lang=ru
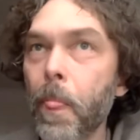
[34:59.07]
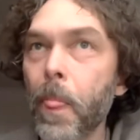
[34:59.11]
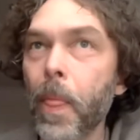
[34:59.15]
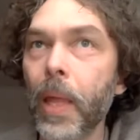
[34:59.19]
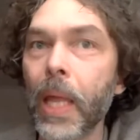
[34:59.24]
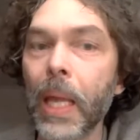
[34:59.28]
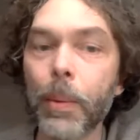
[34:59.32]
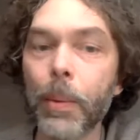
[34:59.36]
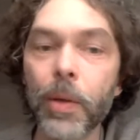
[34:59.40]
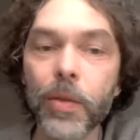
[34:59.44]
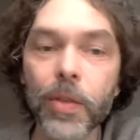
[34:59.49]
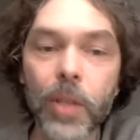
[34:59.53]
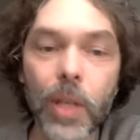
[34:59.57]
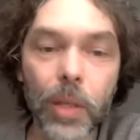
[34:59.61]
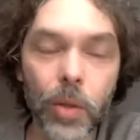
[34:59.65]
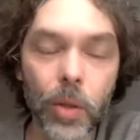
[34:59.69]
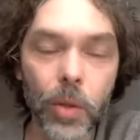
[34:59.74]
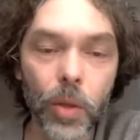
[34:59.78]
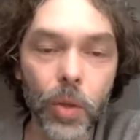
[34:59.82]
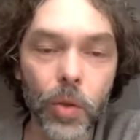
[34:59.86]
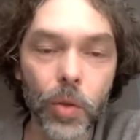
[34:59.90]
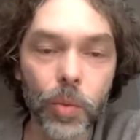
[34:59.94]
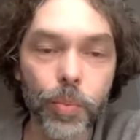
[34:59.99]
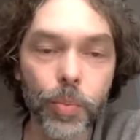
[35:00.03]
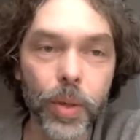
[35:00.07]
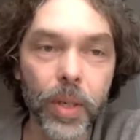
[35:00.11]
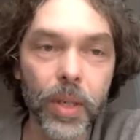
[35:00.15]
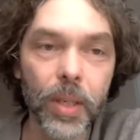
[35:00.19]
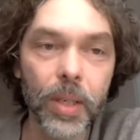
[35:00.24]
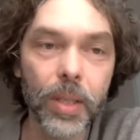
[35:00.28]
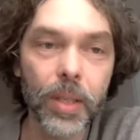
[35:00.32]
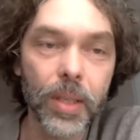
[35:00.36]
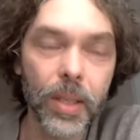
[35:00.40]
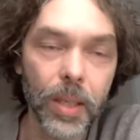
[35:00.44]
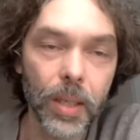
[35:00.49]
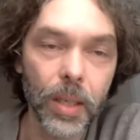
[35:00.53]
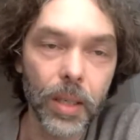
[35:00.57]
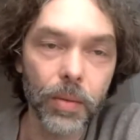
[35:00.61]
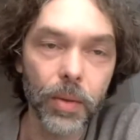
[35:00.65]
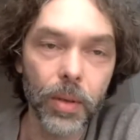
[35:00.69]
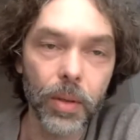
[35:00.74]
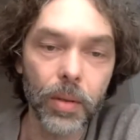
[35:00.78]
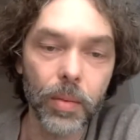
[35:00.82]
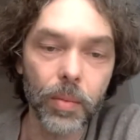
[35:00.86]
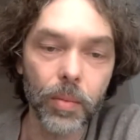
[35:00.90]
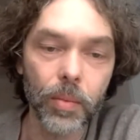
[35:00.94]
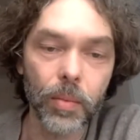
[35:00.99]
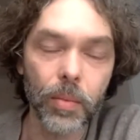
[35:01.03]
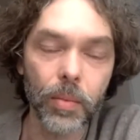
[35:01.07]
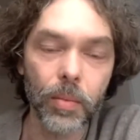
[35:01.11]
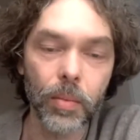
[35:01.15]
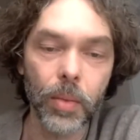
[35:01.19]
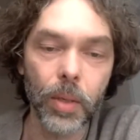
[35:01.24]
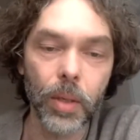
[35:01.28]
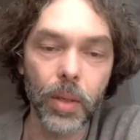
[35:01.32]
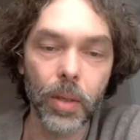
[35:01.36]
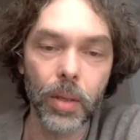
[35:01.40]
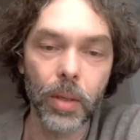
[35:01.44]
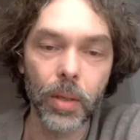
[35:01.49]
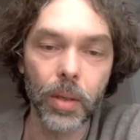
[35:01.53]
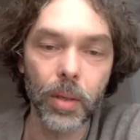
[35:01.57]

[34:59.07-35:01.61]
На мой взгляд, он должен проектировать мир,